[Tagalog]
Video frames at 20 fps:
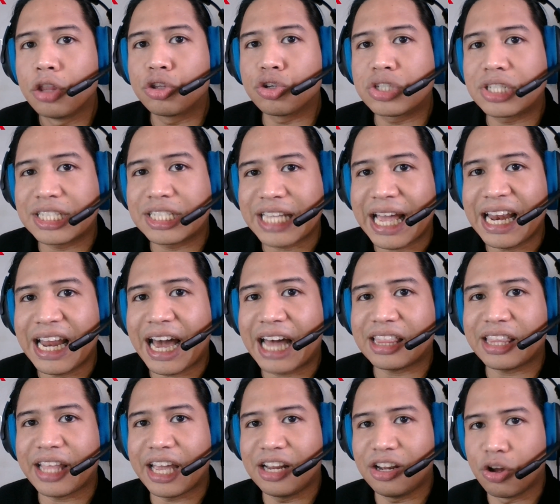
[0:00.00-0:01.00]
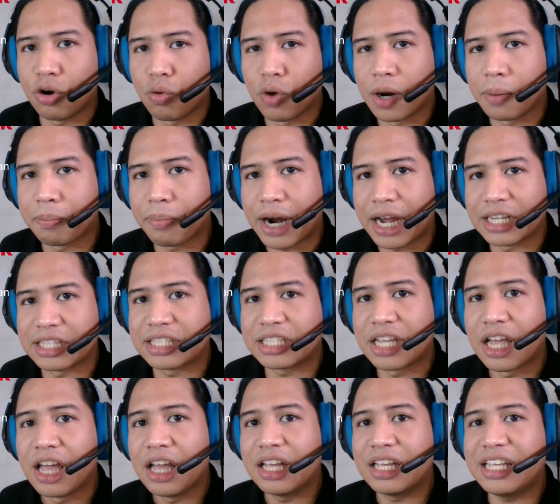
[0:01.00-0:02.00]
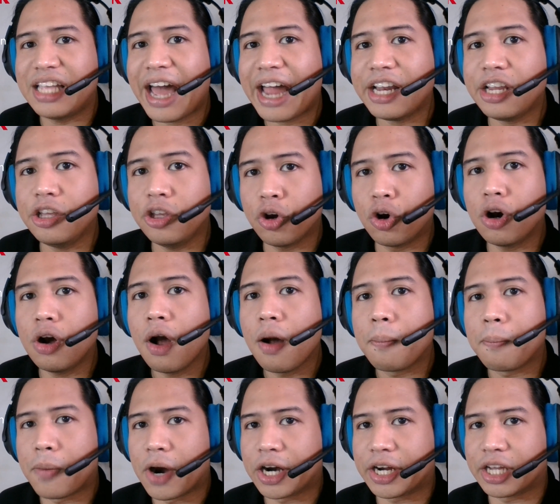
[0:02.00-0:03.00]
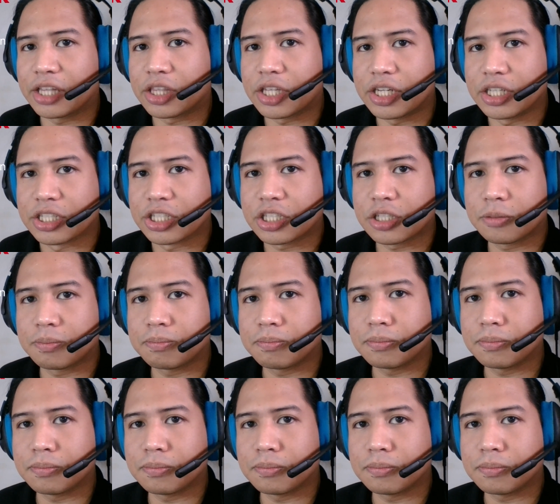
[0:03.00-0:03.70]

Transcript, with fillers: to sell at a lower price. Yan yung market risk.